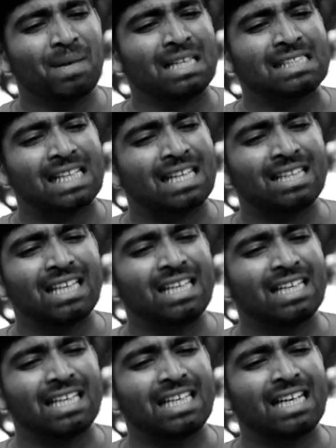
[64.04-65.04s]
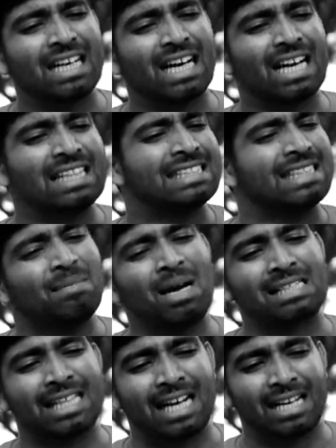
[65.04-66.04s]
मेरे सिर तक लिकड़ी गंगा रे जमा
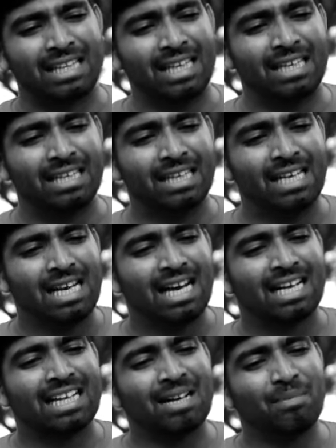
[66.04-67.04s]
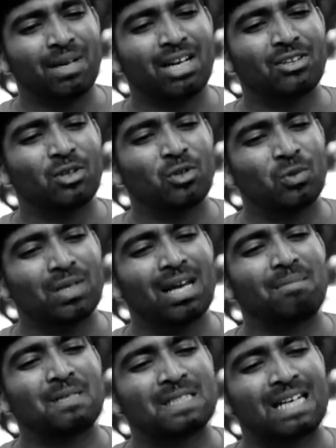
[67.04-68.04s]
साइड दी रमन ने तो दुनिया
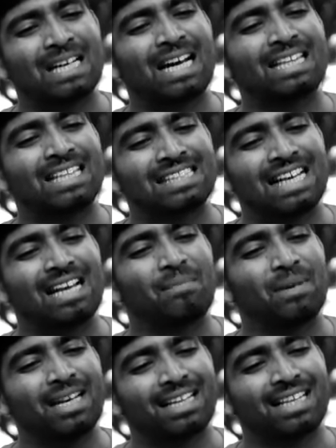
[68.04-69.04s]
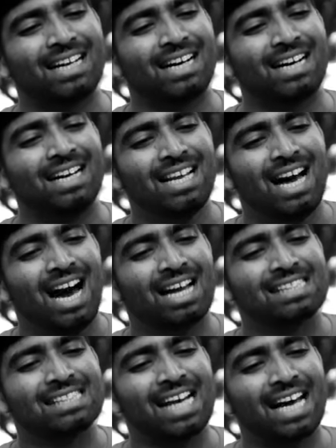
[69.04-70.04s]
बचाने खातर जाहिर पिया था
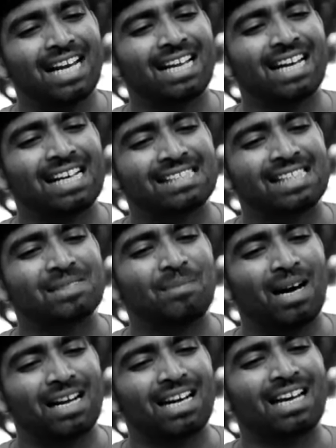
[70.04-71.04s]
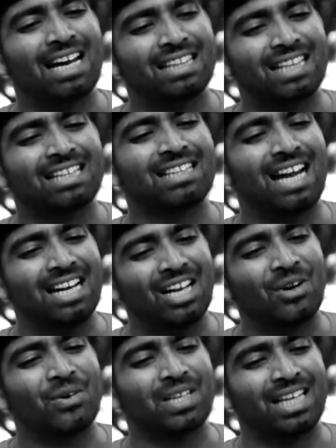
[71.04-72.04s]
और सारे राक्षस मारने खातर
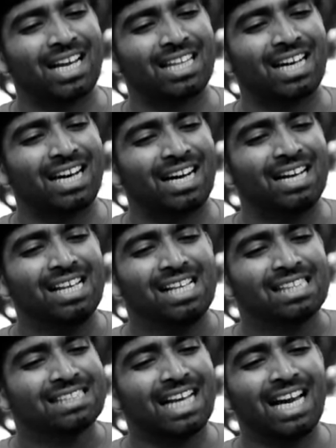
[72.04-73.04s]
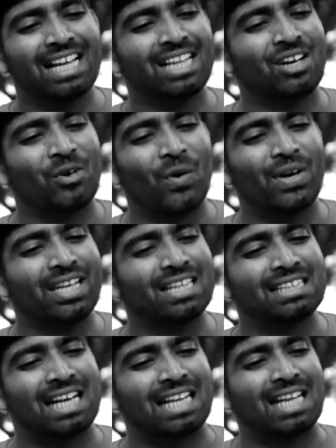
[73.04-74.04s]
तांडव किया था जाहिर न कोई नहीं
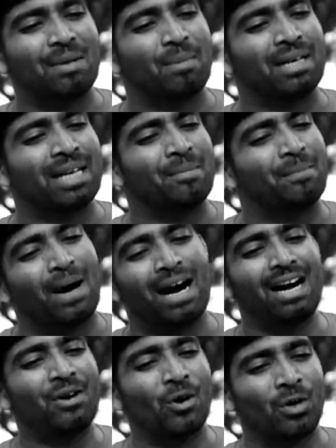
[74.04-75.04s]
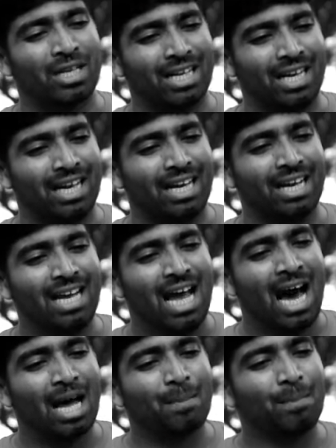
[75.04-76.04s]
जानता बटे भांग घोटे हैं
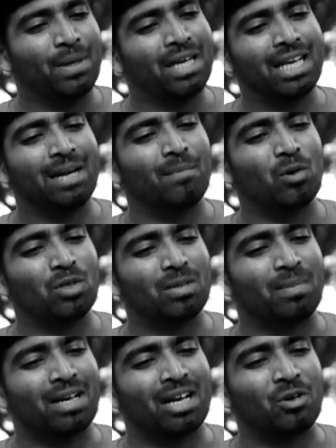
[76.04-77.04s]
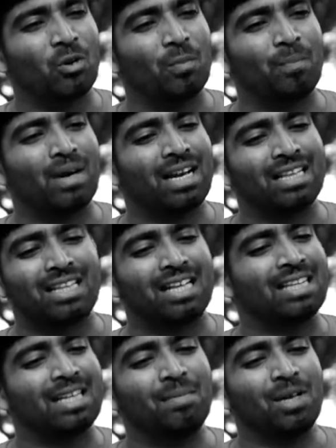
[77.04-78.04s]
और पी के मुंह मेरे रूप मेरे
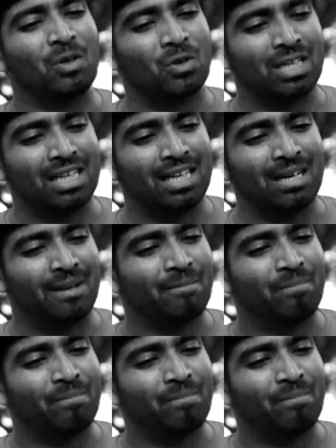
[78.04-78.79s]
धरती में लौटे हैं